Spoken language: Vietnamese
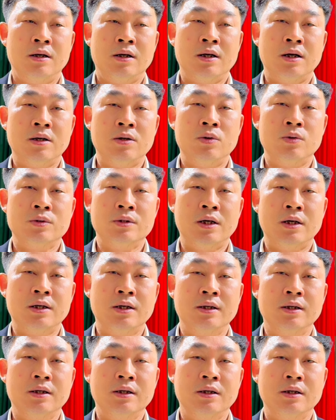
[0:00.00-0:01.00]
các hộ gia
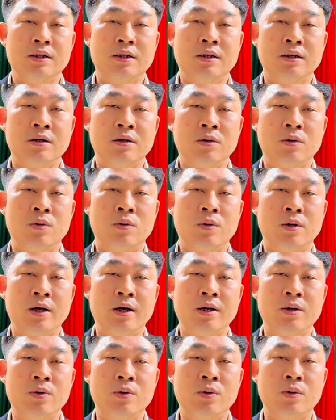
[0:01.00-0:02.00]
đình hộ
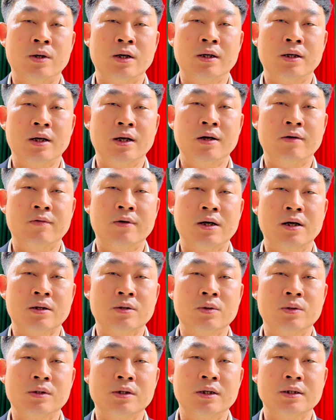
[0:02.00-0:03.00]
nghèo hộ cận nghèo và các
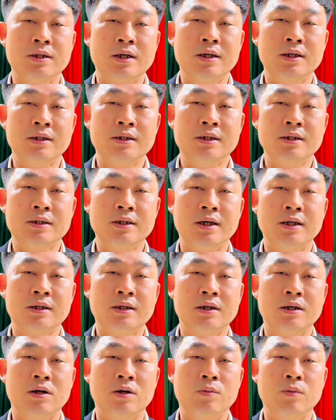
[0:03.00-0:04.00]
đối tượng gia đình chính sách
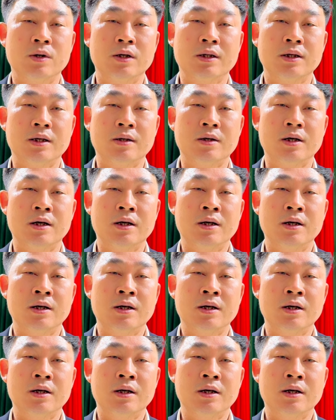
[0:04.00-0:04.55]
đã có một cái Tết